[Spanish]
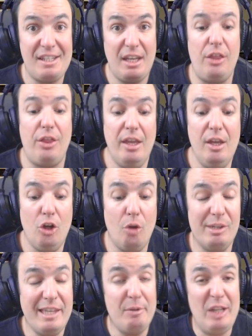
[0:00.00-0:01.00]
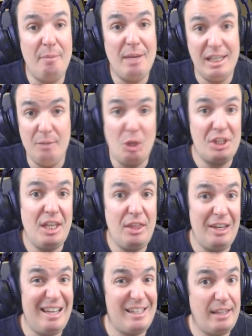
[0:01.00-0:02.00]
la sed Como estamos al máximo de
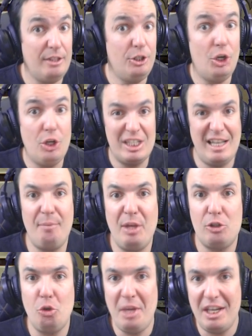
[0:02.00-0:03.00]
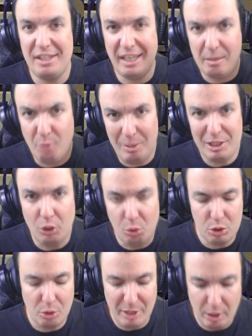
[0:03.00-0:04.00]
sed, la sed no nos la puede subir Así que el momento
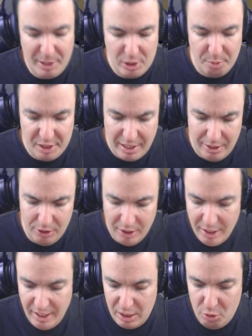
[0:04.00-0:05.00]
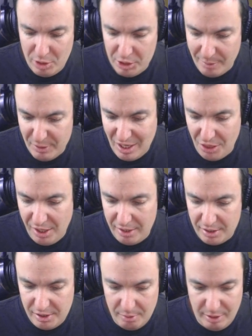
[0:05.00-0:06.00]
justo para comerse un pescado es cuando estamos a 100
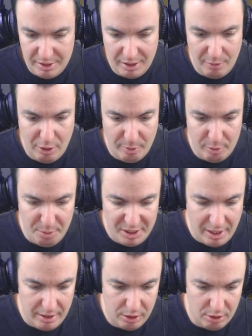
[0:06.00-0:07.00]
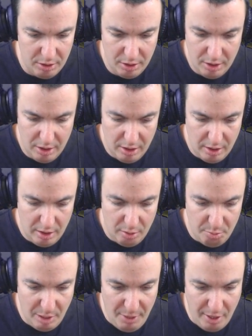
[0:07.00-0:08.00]
de sed, ¿vale? Así que me voy a comer un pescadito
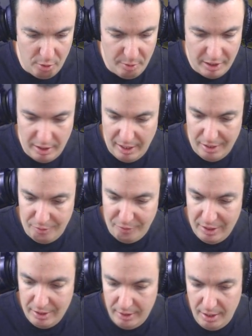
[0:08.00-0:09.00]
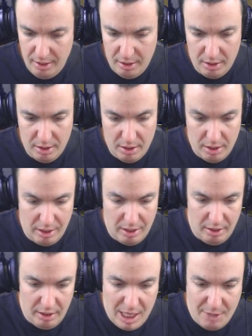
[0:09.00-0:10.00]
me voy a comer el filete
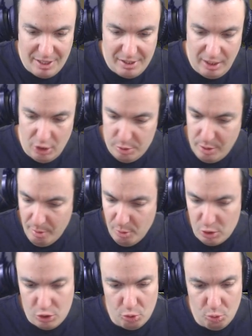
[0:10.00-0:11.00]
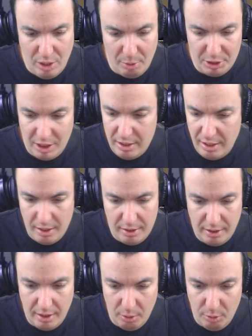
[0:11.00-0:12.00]
Y ahora sí nos bebemos una botellita
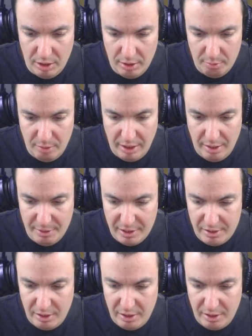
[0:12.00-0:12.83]
de agua Vale, además que